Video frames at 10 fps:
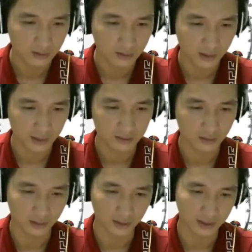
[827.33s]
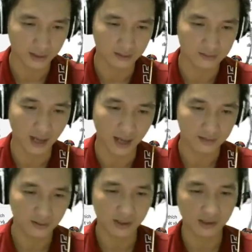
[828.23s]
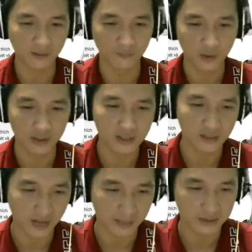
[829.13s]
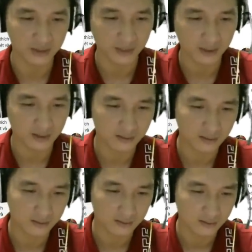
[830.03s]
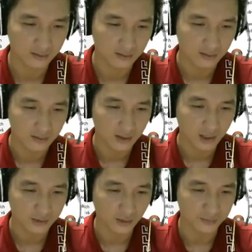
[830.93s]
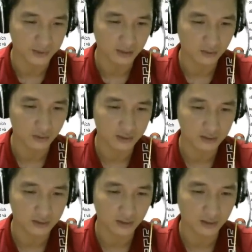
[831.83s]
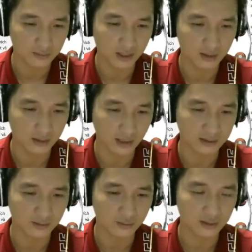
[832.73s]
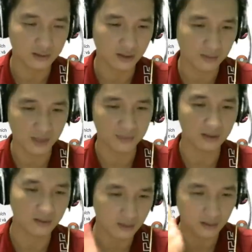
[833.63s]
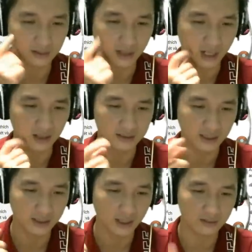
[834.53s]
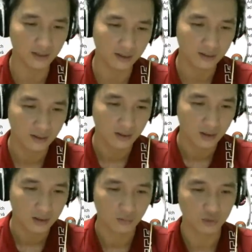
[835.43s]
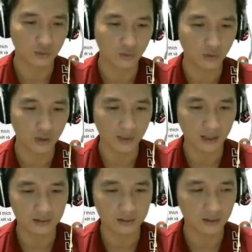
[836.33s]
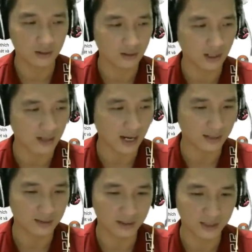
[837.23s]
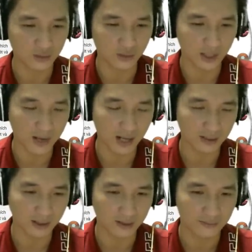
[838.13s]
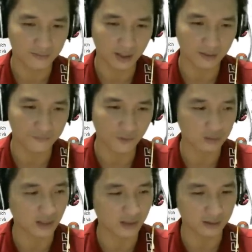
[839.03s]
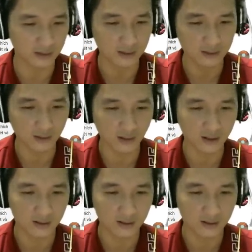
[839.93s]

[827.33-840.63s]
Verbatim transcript: S hỏi khai tịch giả trước kia cầm vũ khí gì, vài bữa sẽ biết. S cho hàm chí khối chấn giới thiên bi, chính khối chấn giới thiên bi mình kể ở trên kia hết rồi đấy. Một số khối mà chưa lạ như là thiên thủy đệ bát này với lại phong thần đệ tứ, đó là